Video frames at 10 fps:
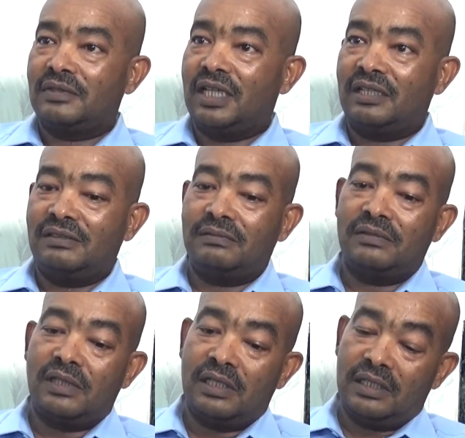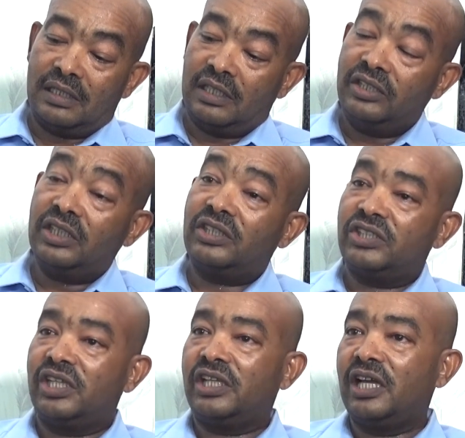يعني عدة
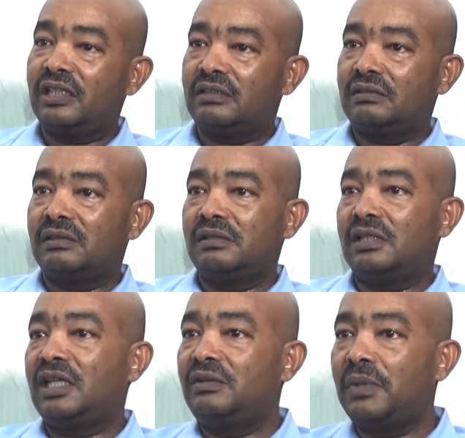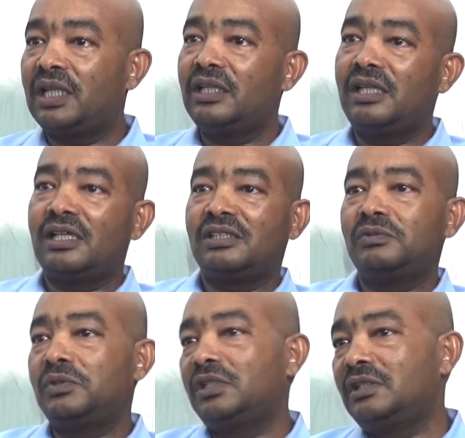الشركات يعني بعض الناس
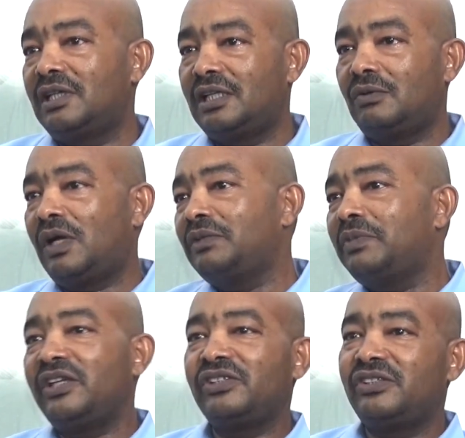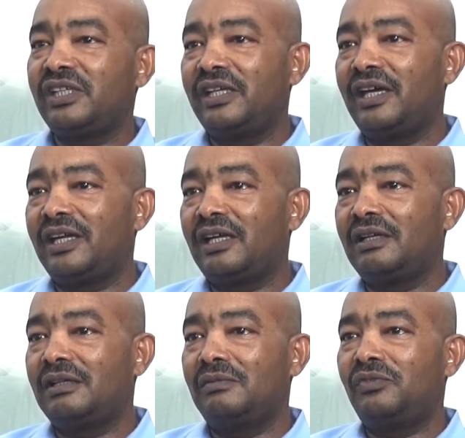يعني الواحد بيحجز سيارة
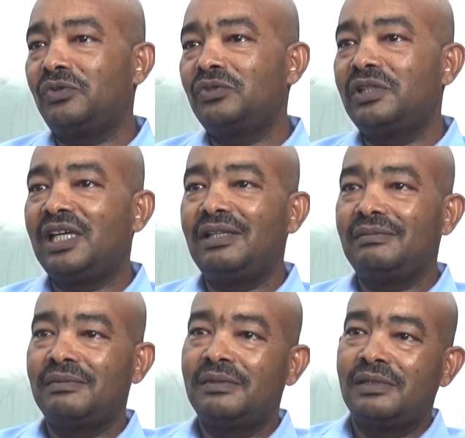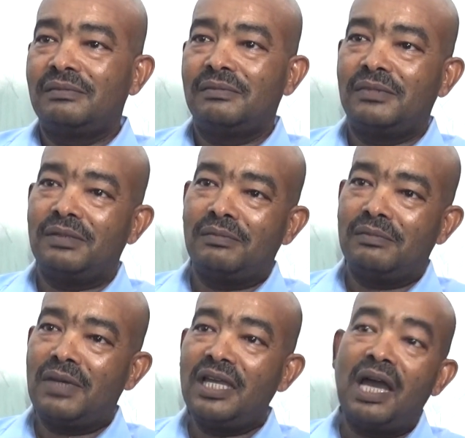مفروض يعني
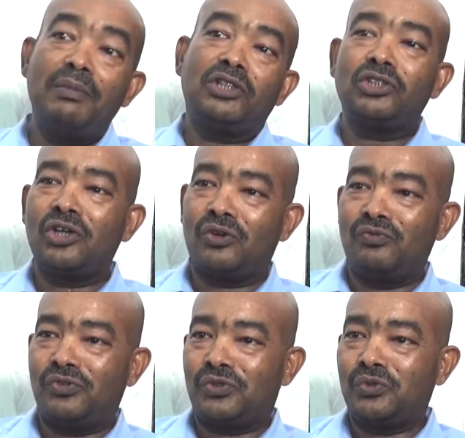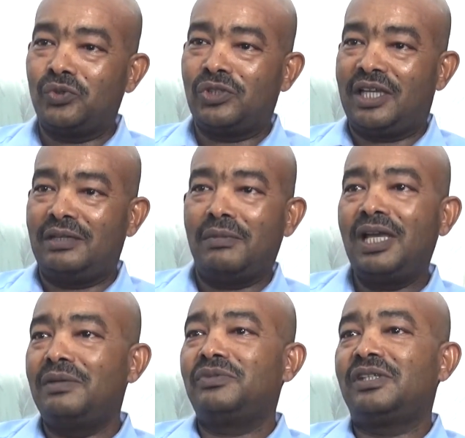ما يعمل تضخم في السوق يعني
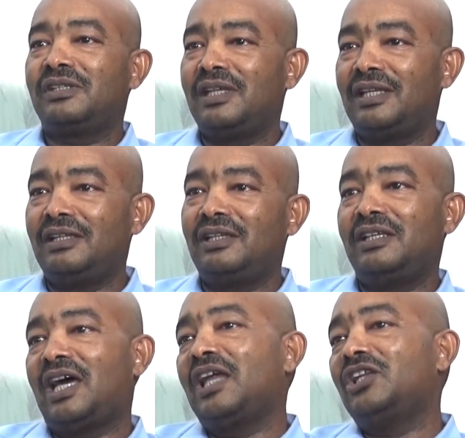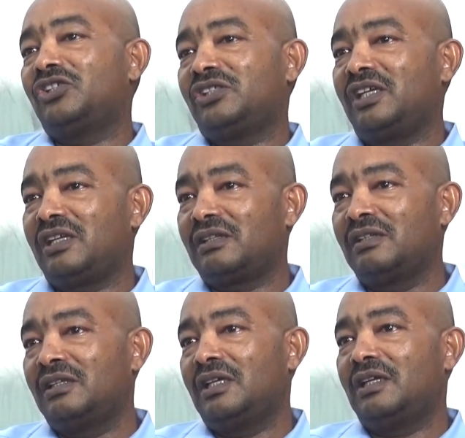ما يمسك يعني يعلي السعر
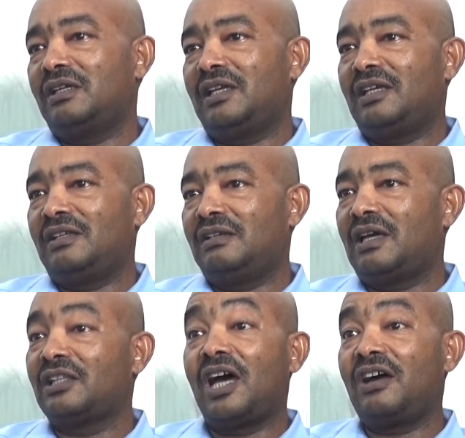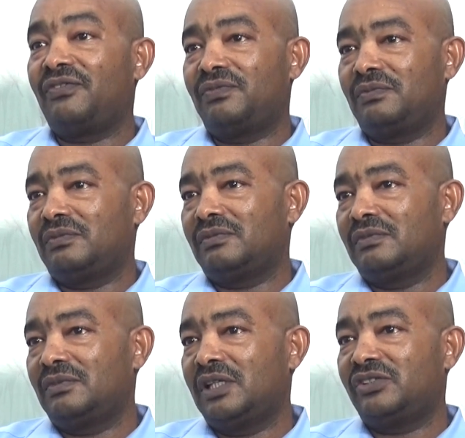يعني أضعاف
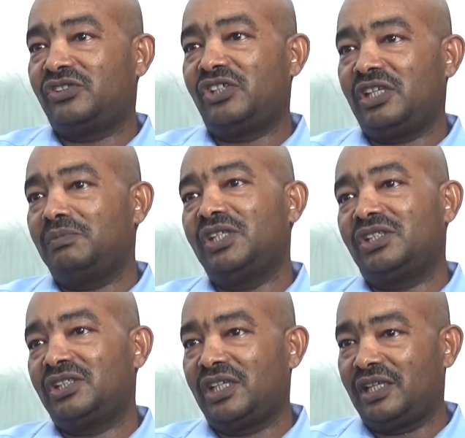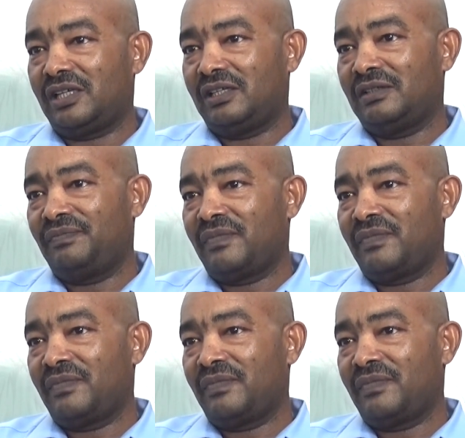السعر من الشركة قليل